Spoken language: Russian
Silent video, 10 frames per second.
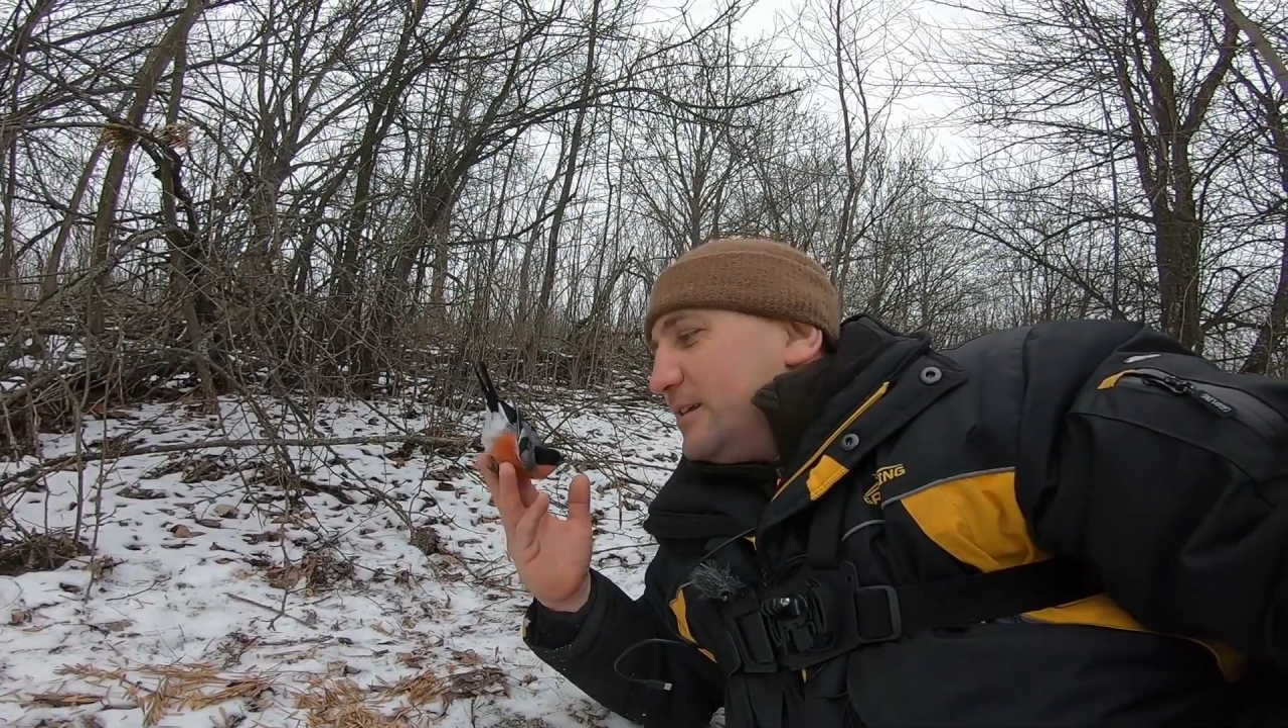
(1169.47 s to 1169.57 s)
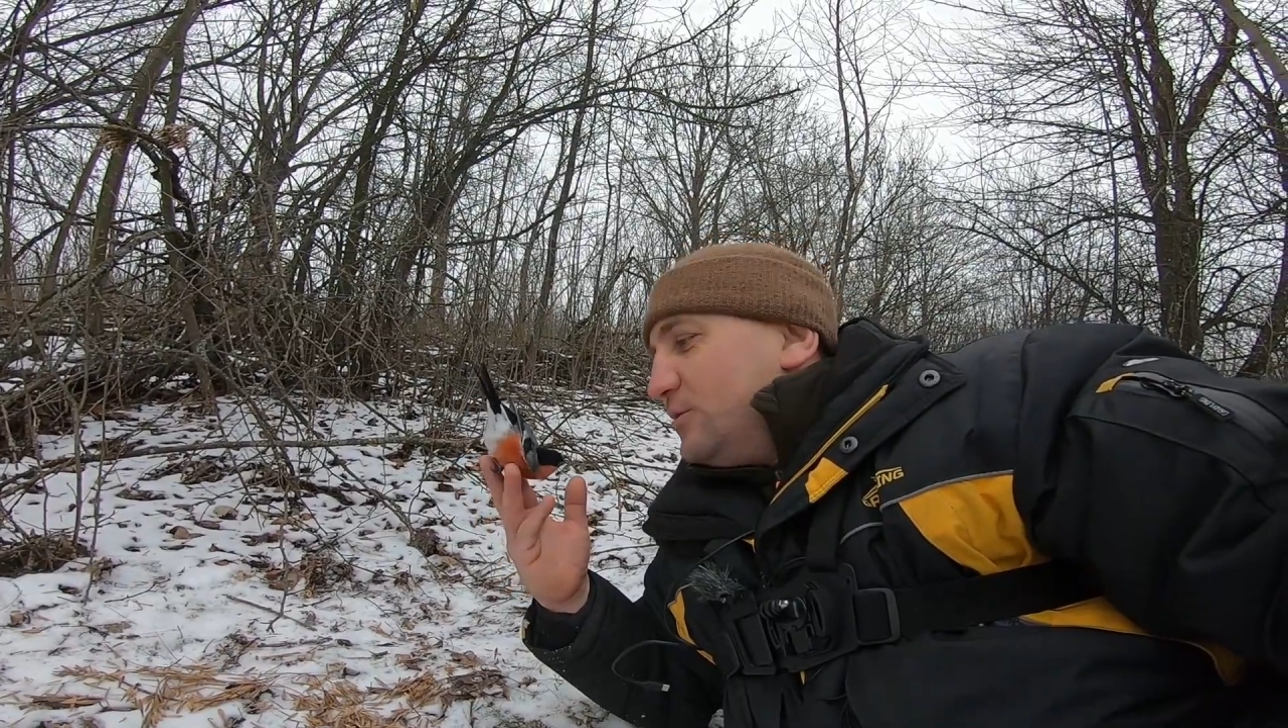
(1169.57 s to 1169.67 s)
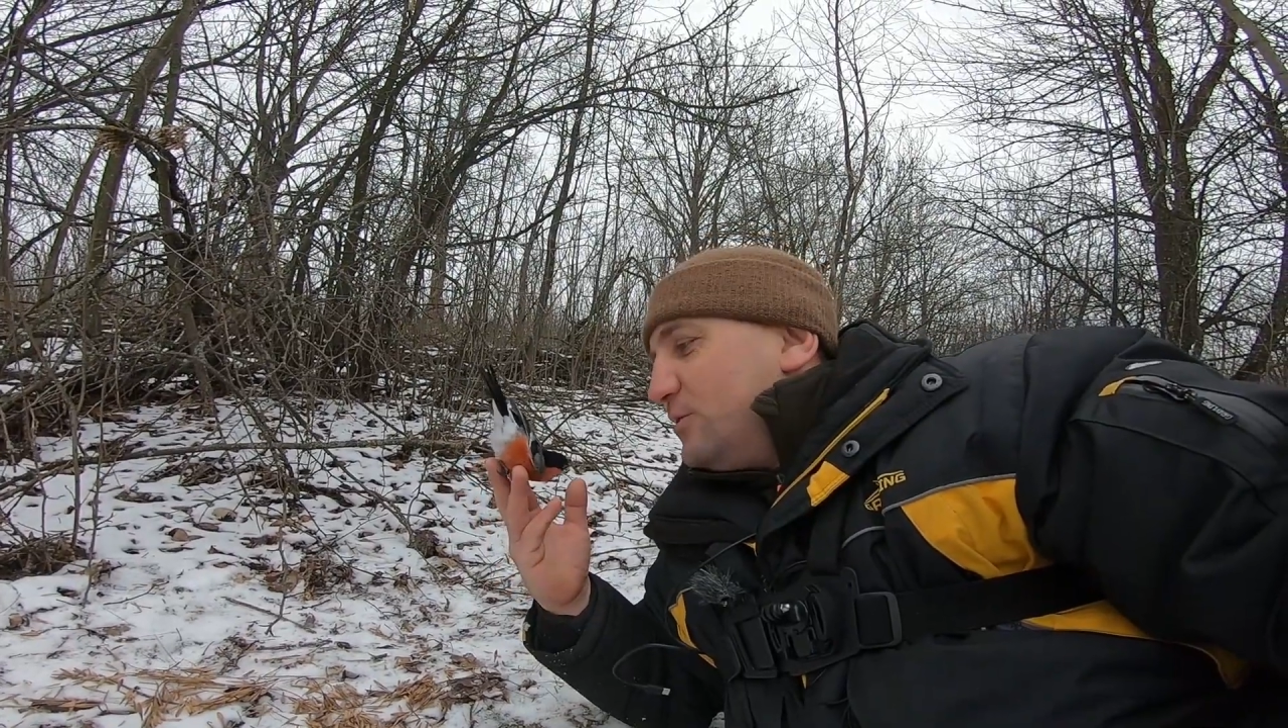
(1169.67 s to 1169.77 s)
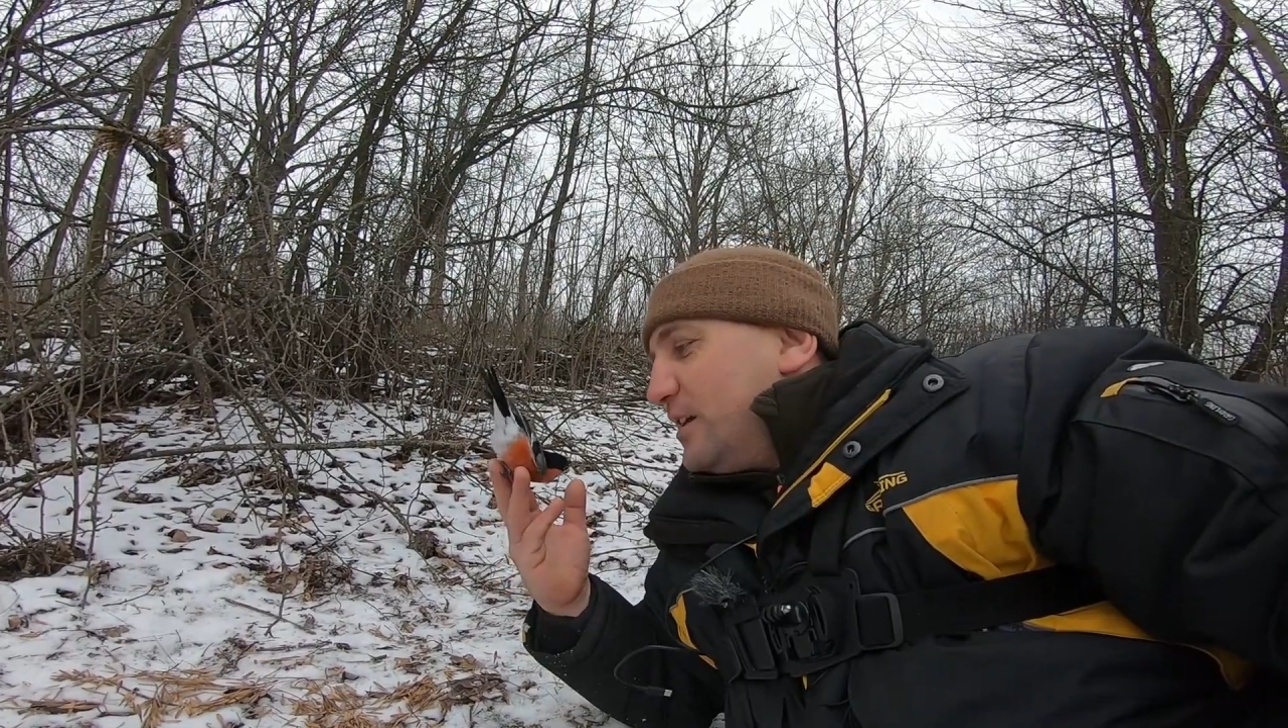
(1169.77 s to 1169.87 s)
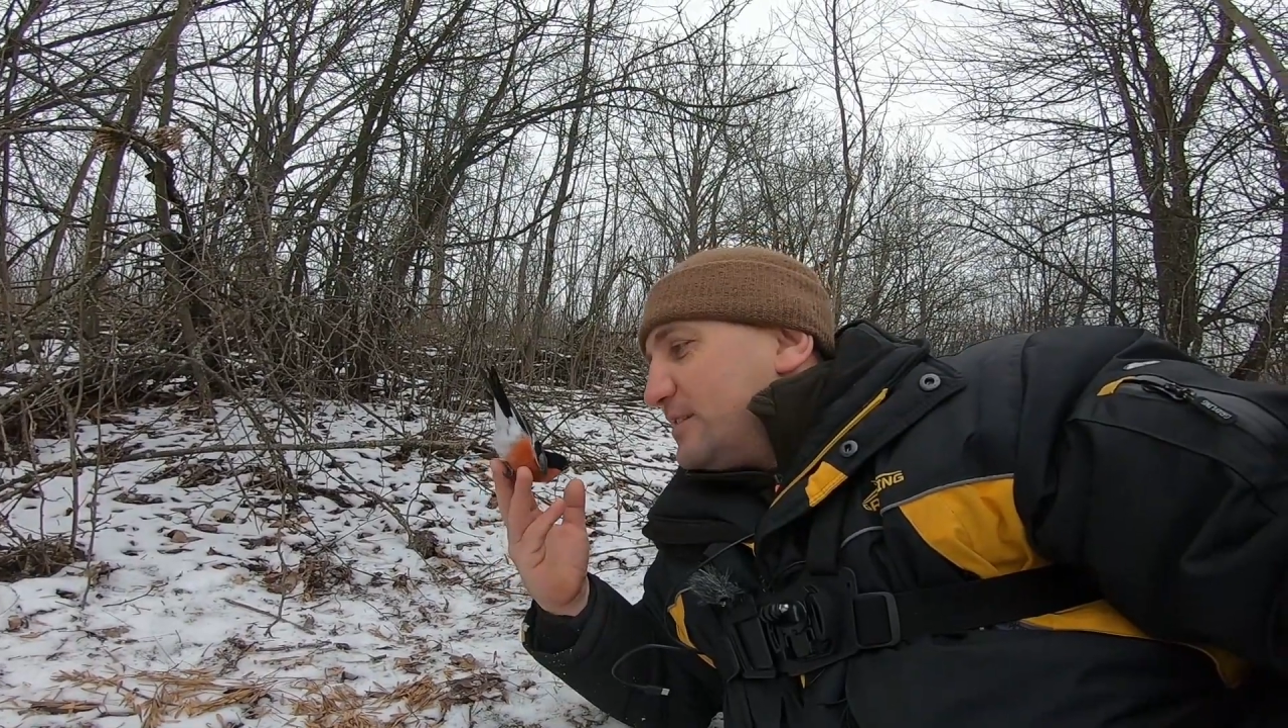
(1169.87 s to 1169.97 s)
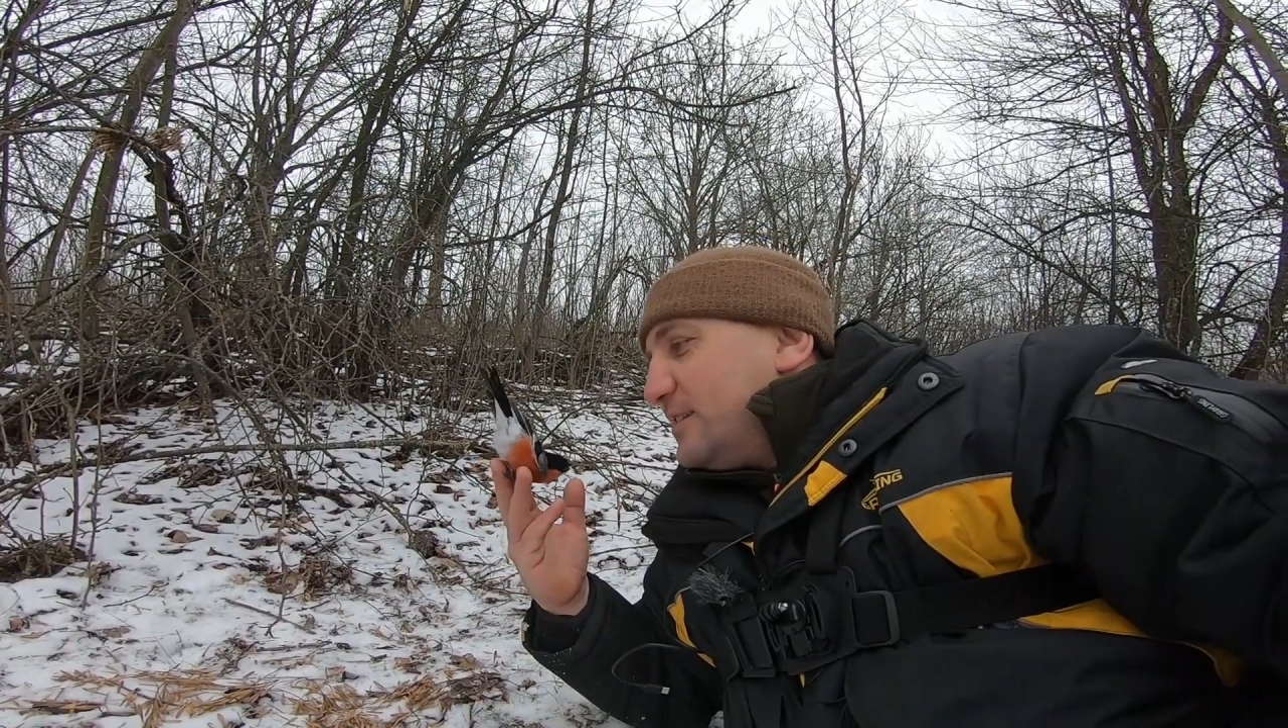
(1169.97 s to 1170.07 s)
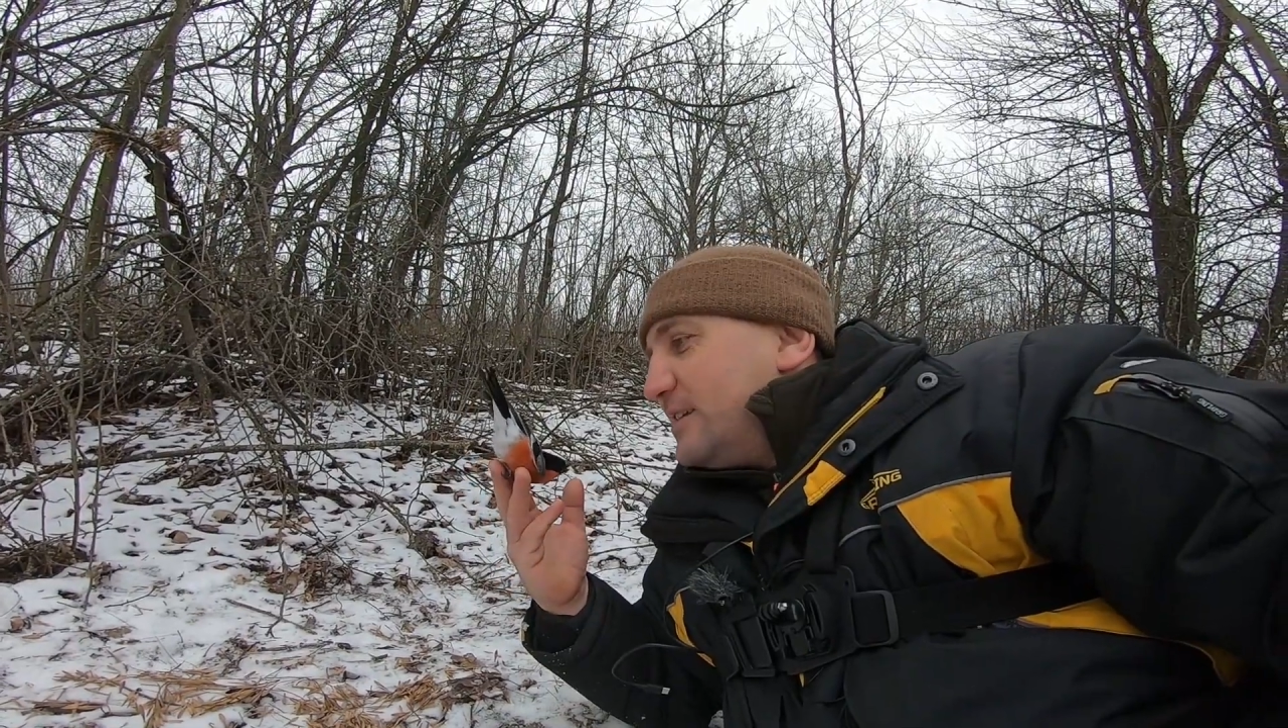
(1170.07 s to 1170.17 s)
и у нас